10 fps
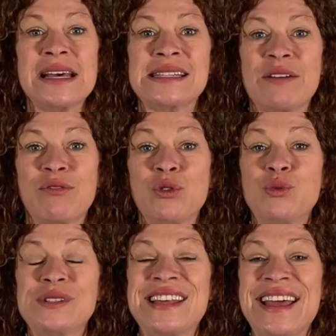ça va
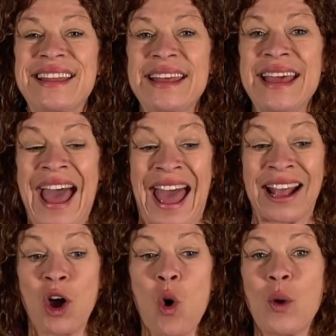nous aider à
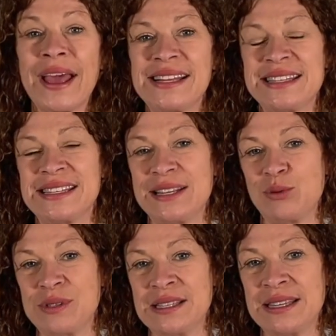concrétiser
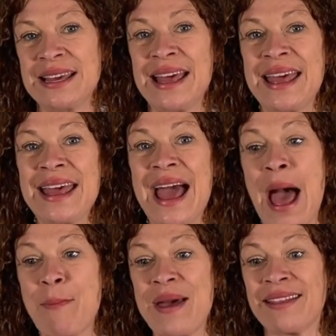nos idées et
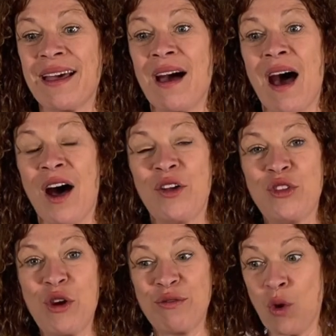à mettre
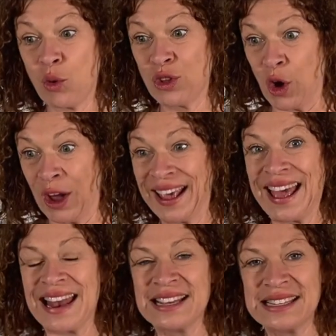en œuvre, donc de
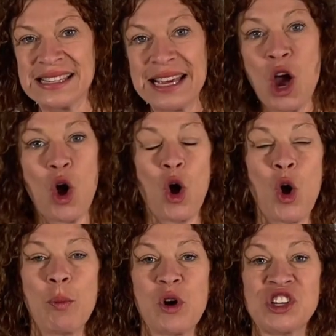réaliser
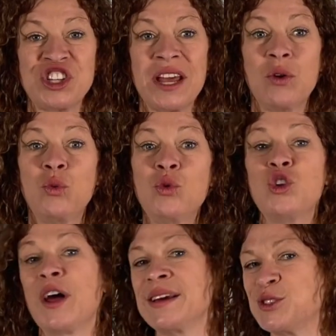un projet ou
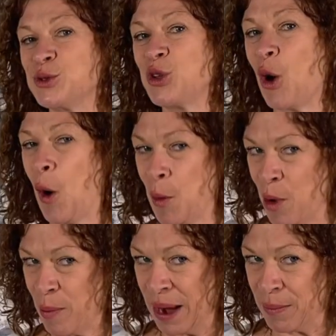de résoudre un
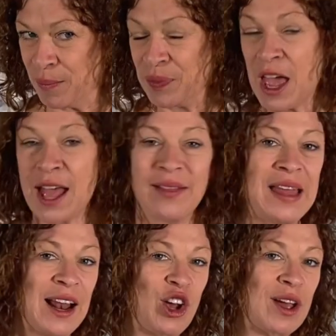problème.
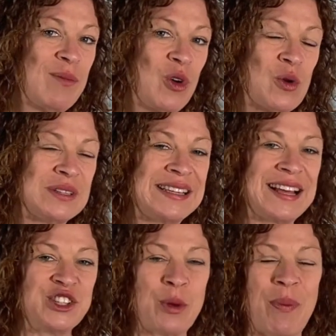Dans le cas me
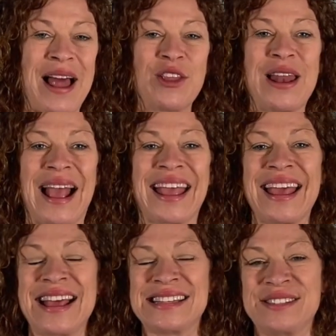concerne, je parle de la
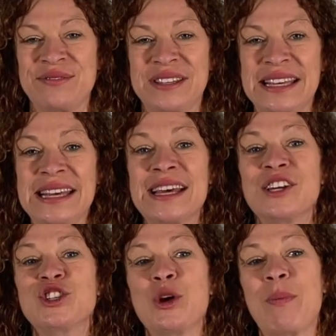créativité,
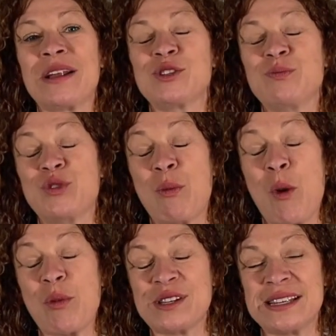je parle de
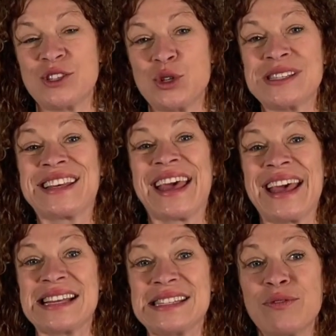mon processus
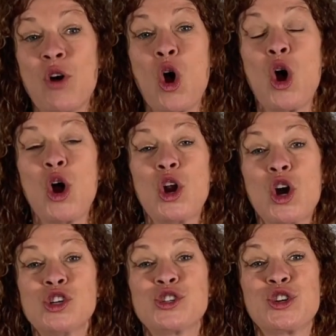créatif
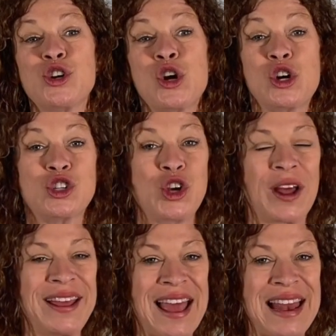lorsque je
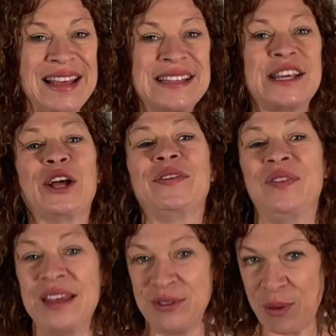réalise
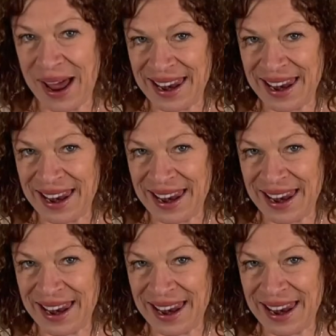des toiles.